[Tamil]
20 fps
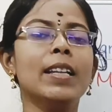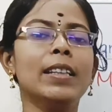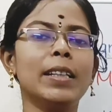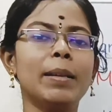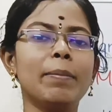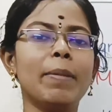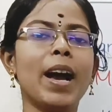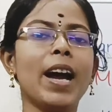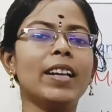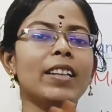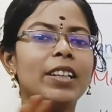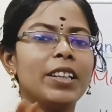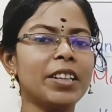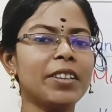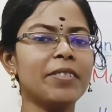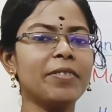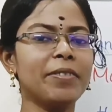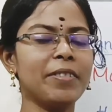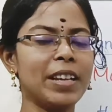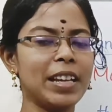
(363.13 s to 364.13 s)
இந்த
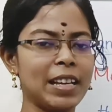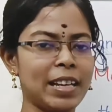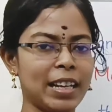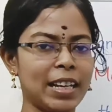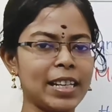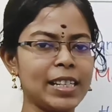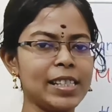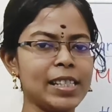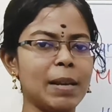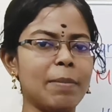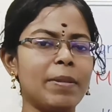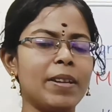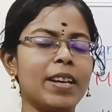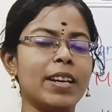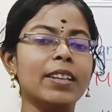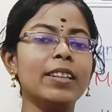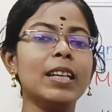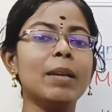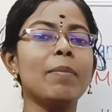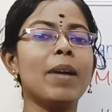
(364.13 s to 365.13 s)
மேக்னெட்டிக் ஃபீல்ட் லைன்ஸ்
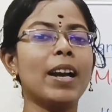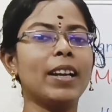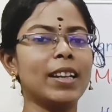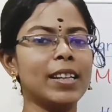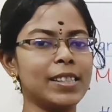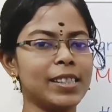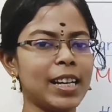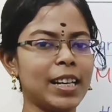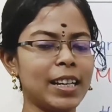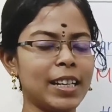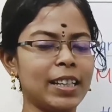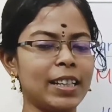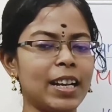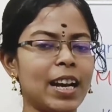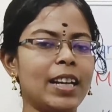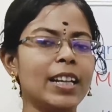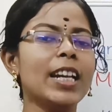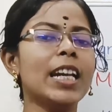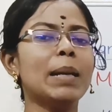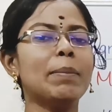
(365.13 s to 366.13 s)
அப்படிங்கிறது நம்ம
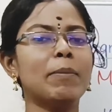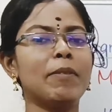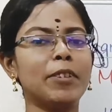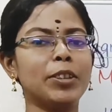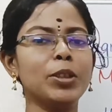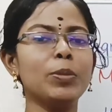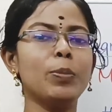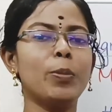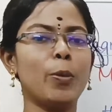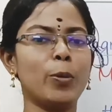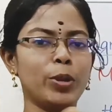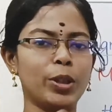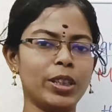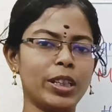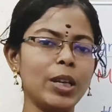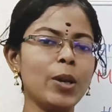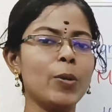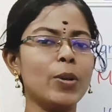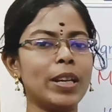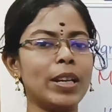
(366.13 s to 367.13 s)
அண்டர்ஸ்டாண்டிங்காண்டி நம்ம வந்து
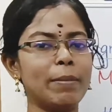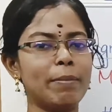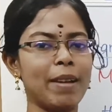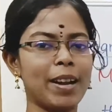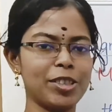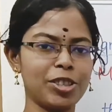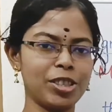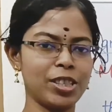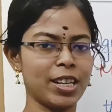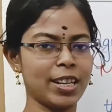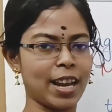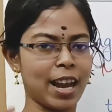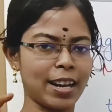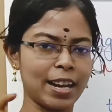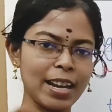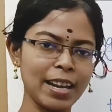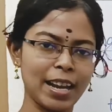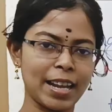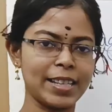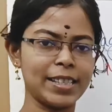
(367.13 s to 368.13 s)
போட்டுக்கிற ஒரு
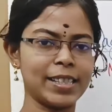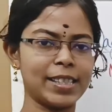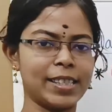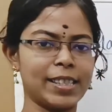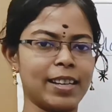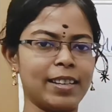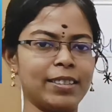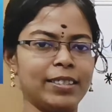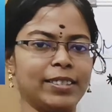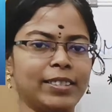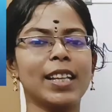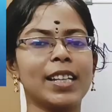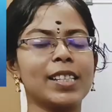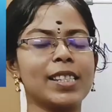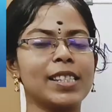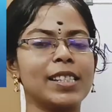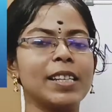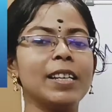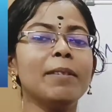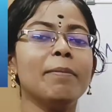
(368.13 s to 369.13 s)
இமேஜினரியான லைன்ஸ் தான்
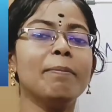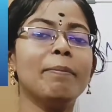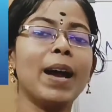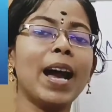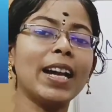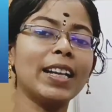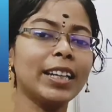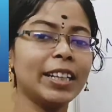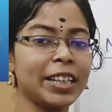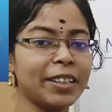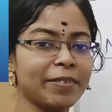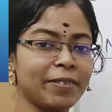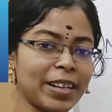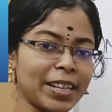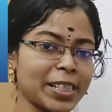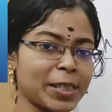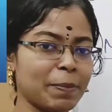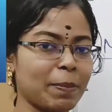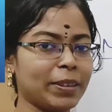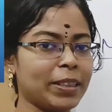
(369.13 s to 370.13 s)
நெக்ஸ்ட்டு மேக்னெட்டிக்
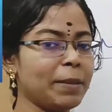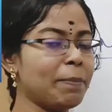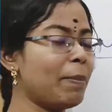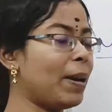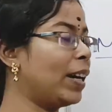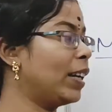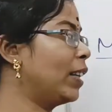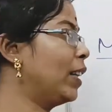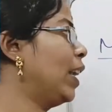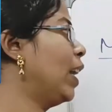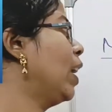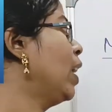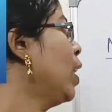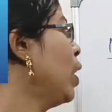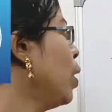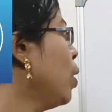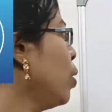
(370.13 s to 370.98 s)
ஃப்ளெக்ஸ் பற்றி பார்க்கலாம்